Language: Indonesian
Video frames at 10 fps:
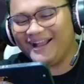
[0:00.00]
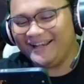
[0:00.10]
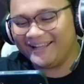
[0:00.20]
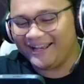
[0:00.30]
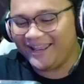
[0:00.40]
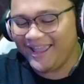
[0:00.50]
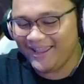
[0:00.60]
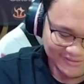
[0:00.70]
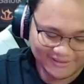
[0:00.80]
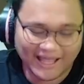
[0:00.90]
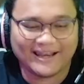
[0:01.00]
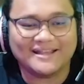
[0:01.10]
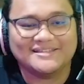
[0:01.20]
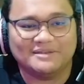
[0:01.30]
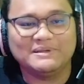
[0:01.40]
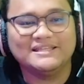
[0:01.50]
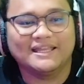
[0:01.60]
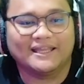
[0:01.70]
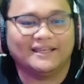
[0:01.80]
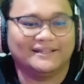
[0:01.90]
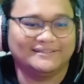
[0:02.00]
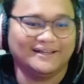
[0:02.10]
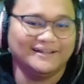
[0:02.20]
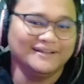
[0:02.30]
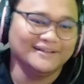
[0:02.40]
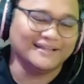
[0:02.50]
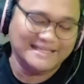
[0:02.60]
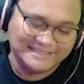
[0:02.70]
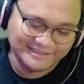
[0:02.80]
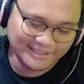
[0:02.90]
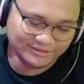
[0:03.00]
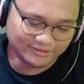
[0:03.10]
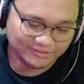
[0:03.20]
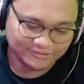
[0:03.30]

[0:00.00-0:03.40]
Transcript: adik-adik. Nananya sih yang bikin jengkel ya guys ya. Kelincinya itu loh.